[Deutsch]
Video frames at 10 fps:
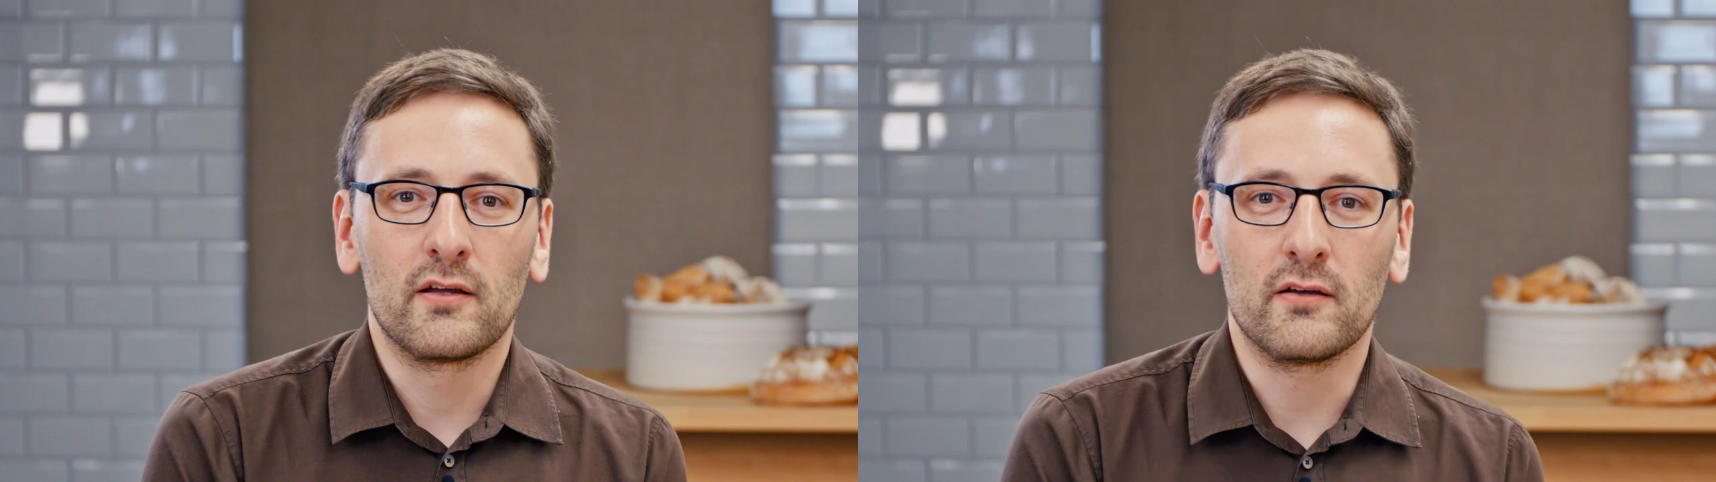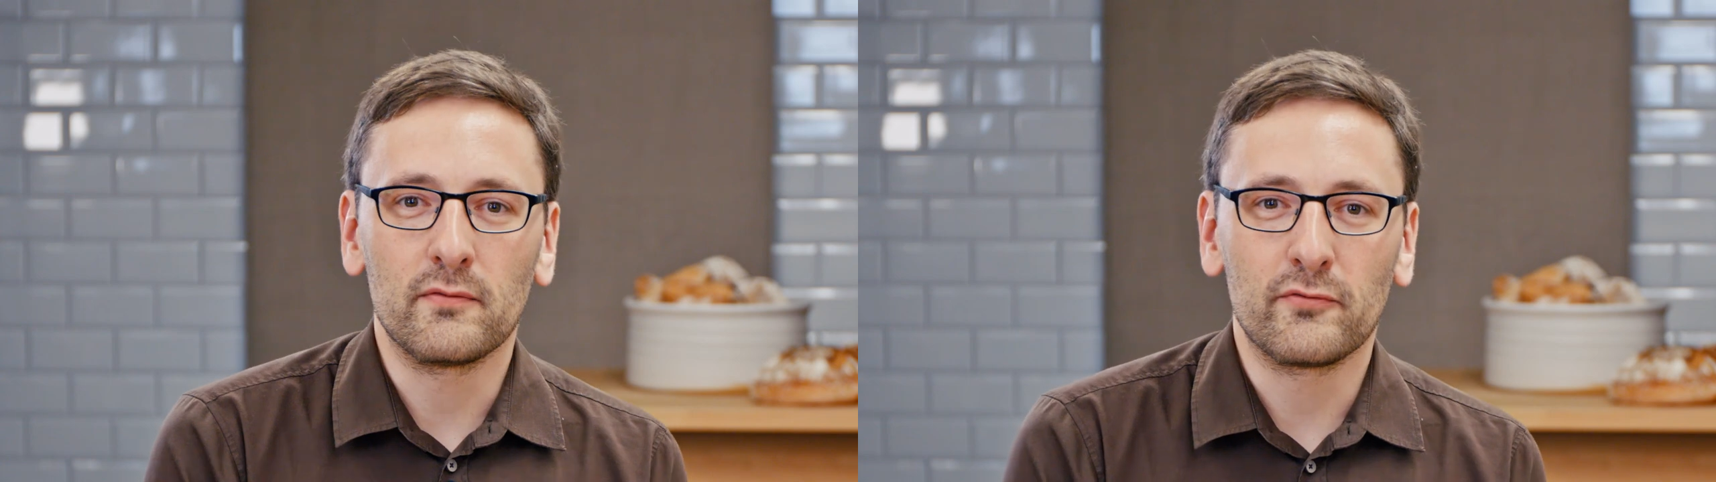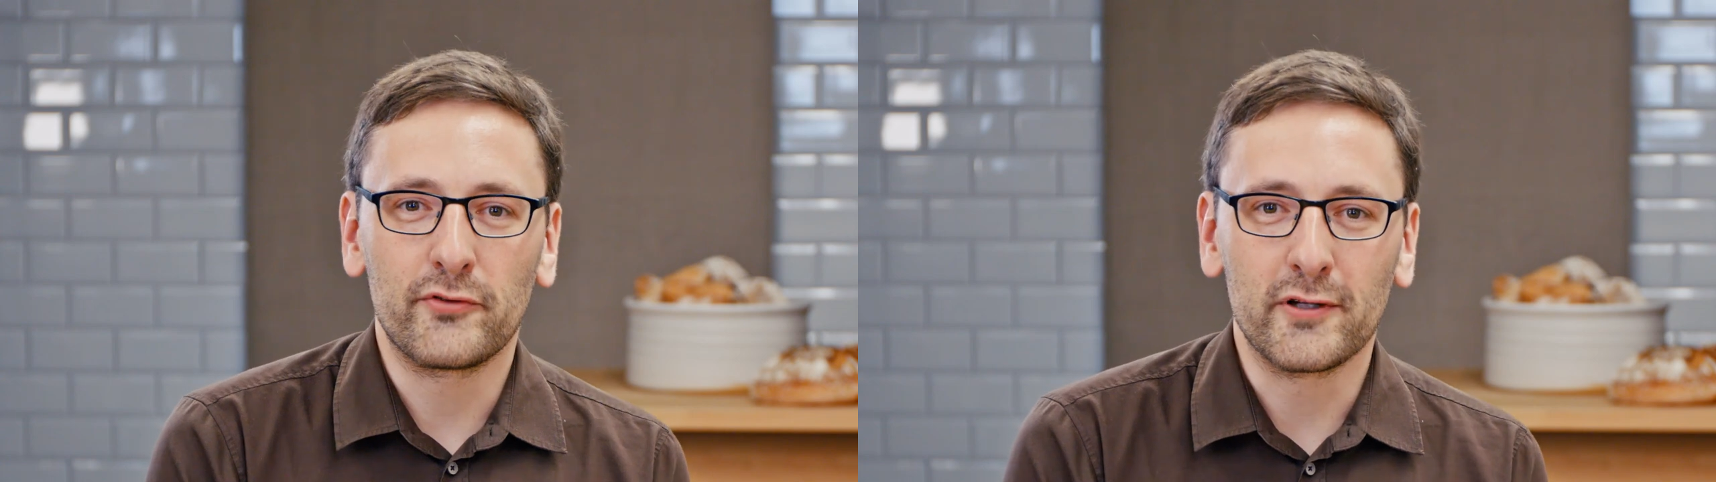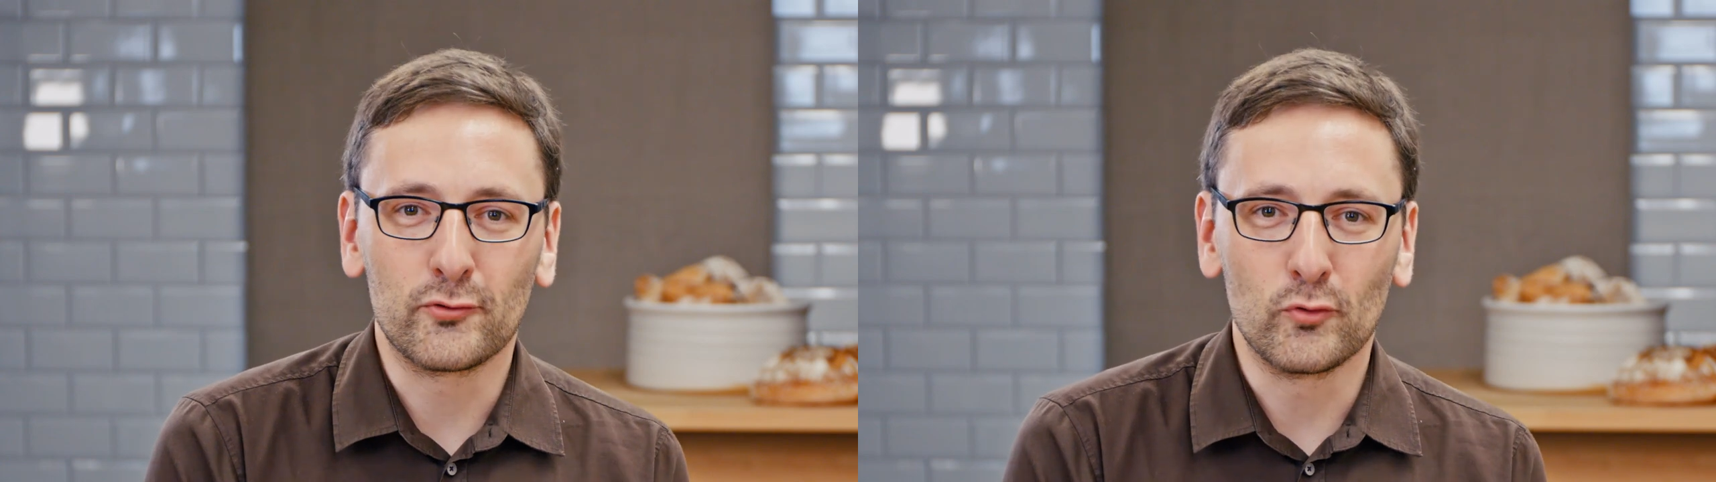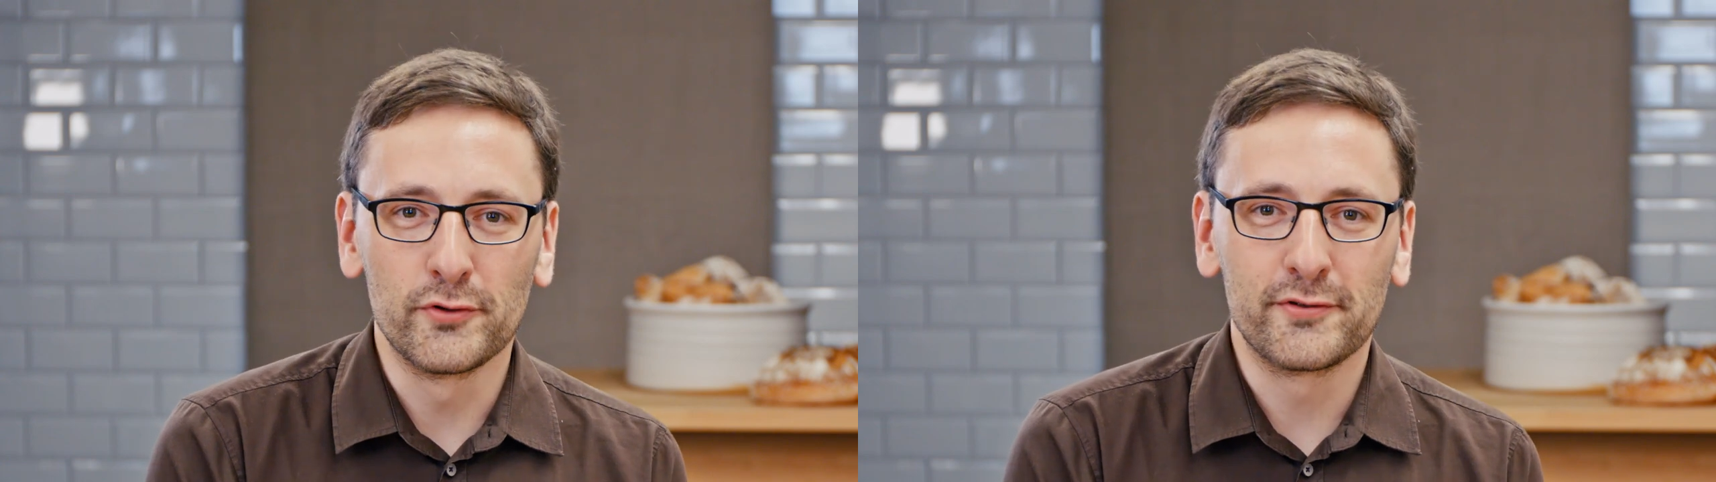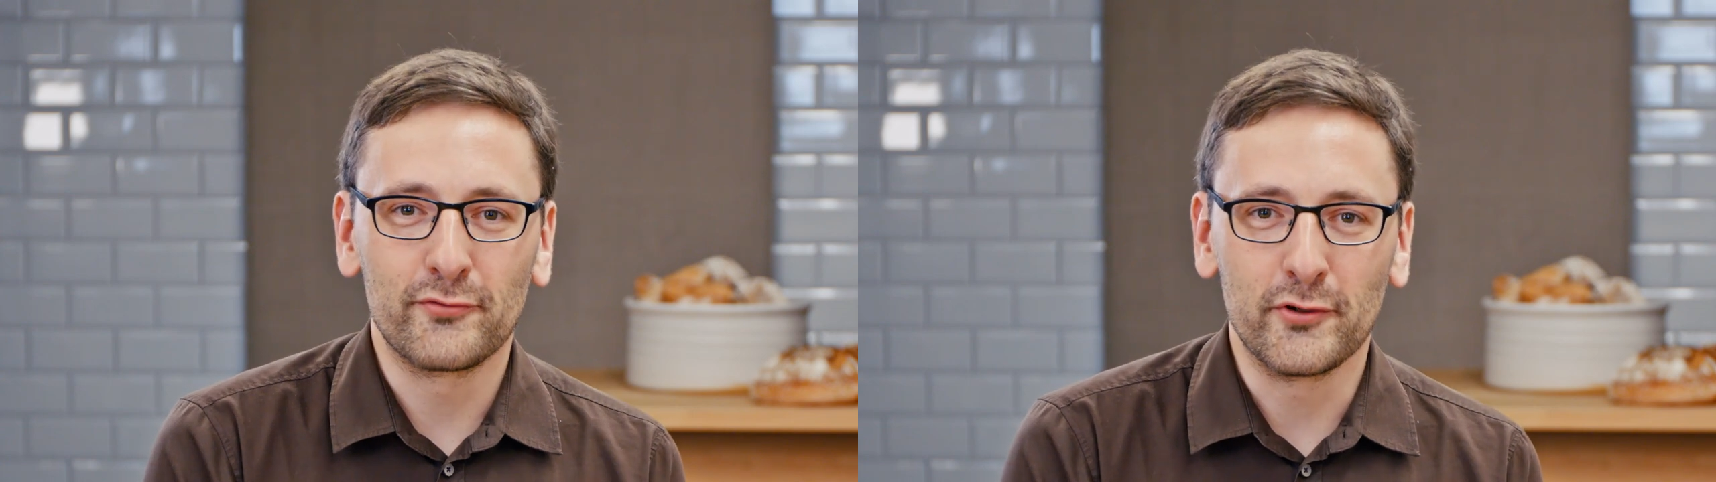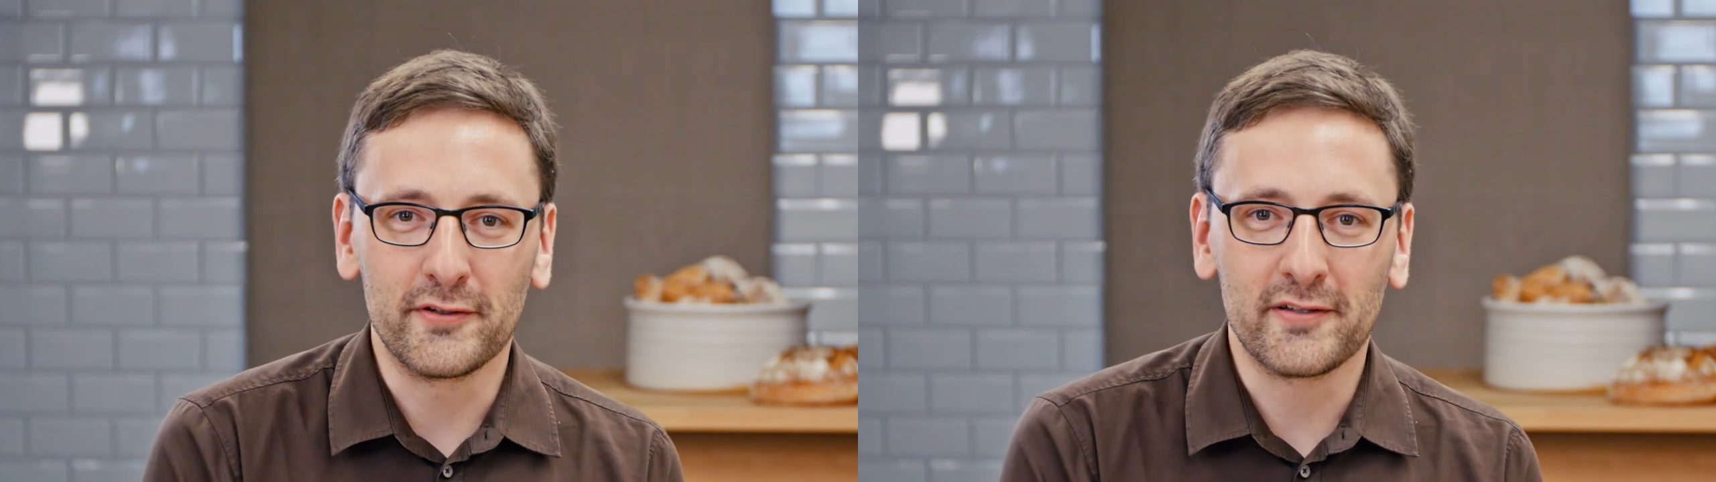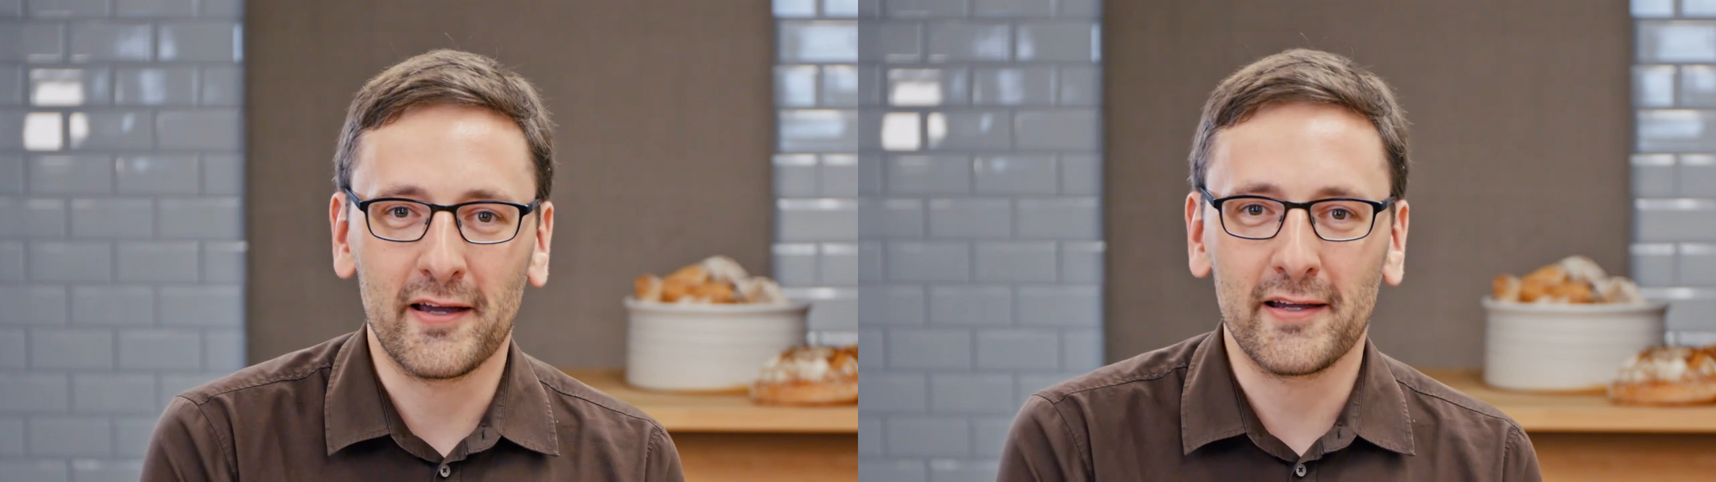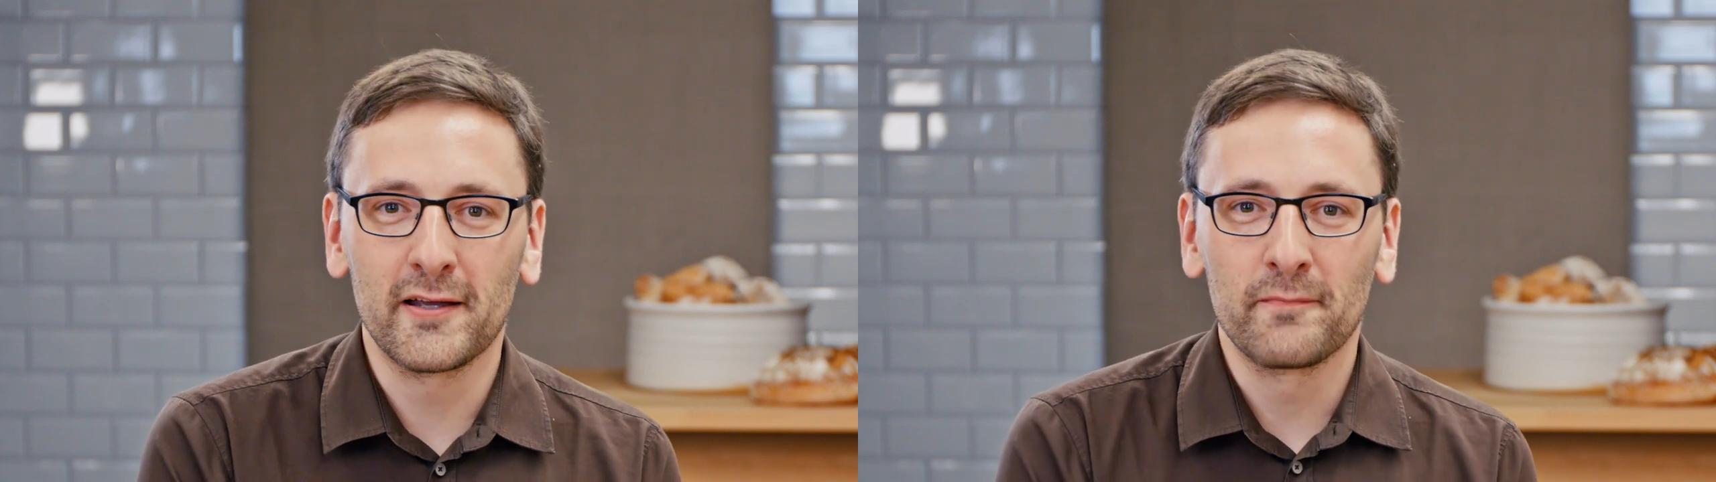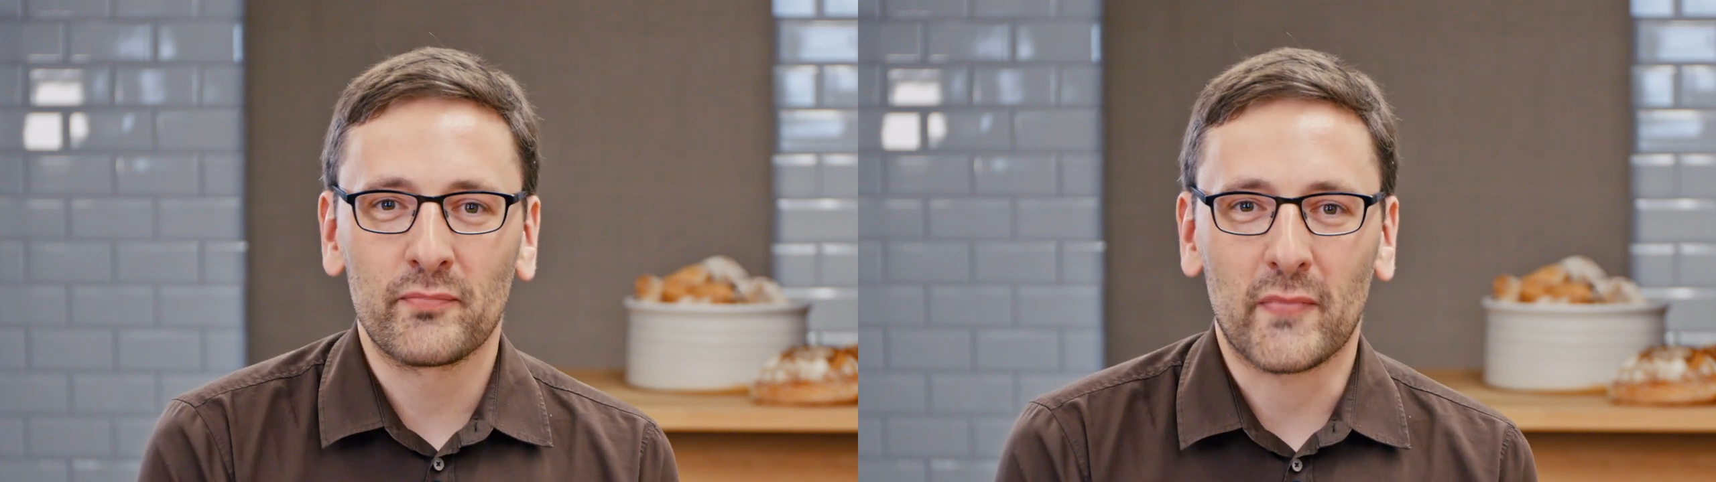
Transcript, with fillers: ähm, viel Geduld für den Teig.